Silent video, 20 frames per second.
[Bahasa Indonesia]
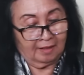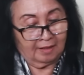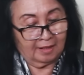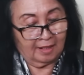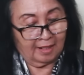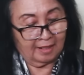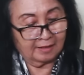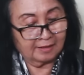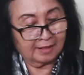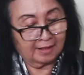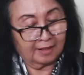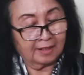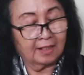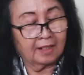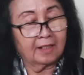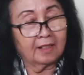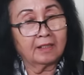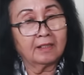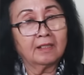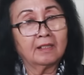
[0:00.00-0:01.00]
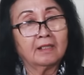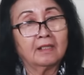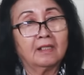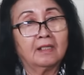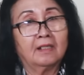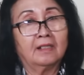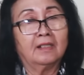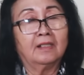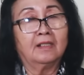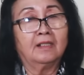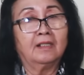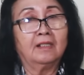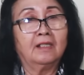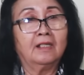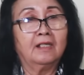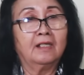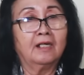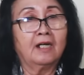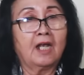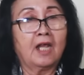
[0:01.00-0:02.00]
Ya, jadi
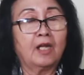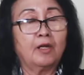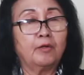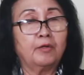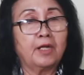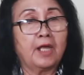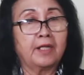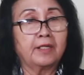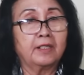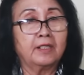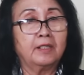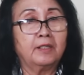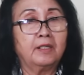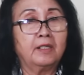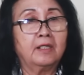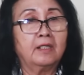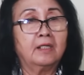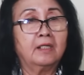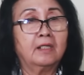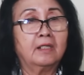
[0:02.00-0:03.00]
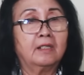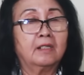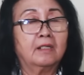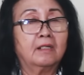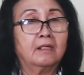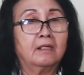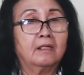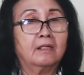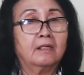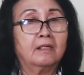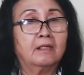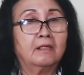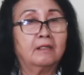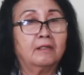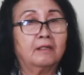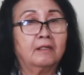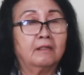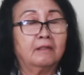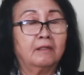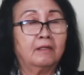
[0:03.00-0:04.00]
uh, kalau dari
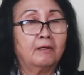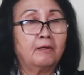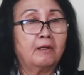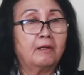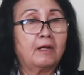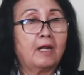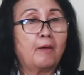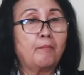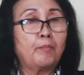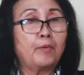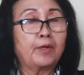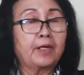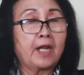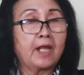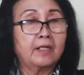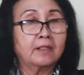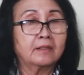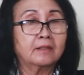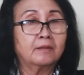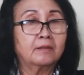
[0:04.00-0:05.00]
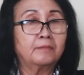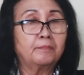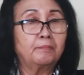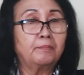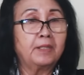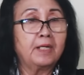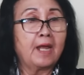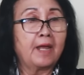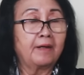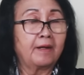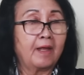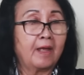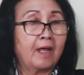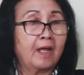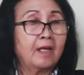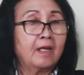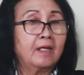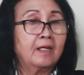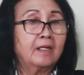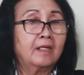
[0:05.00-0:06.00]
laporan
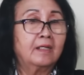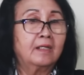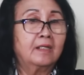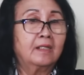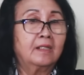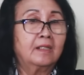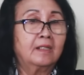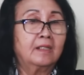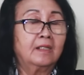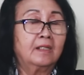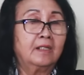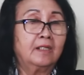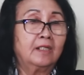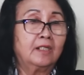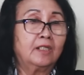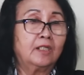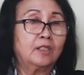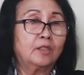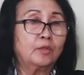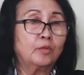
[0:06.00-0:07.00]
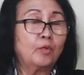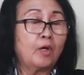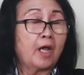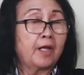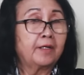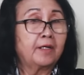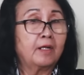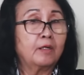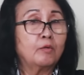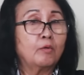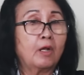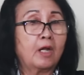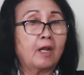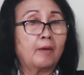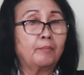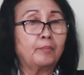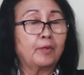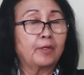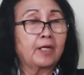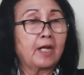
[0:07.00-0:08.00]
pidana itu ada dua
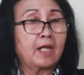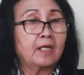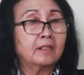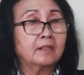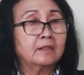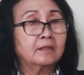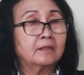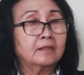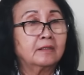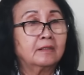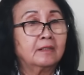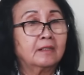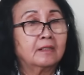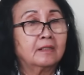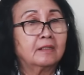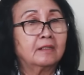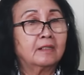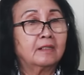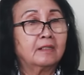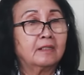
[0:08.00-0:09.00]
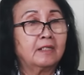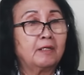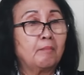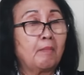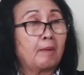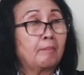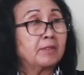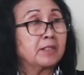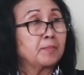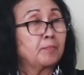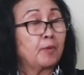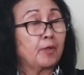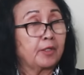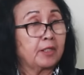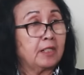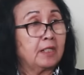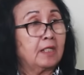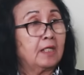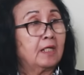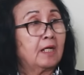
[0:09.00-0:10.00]
laporan di Mabes
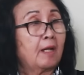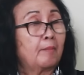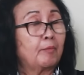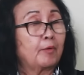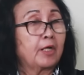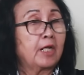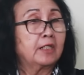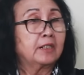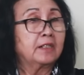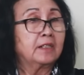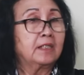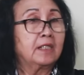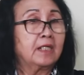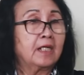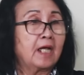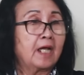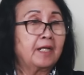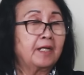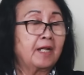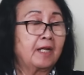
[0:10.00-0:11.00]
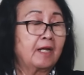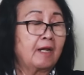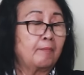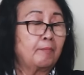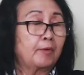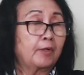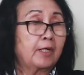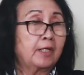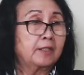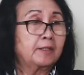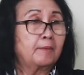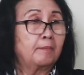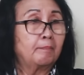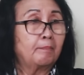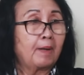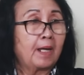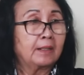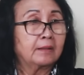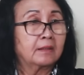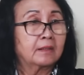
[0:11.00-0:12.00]
Polri, laporan ketiga dan laporan
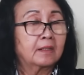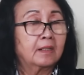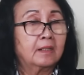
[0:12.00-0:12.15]
keempat.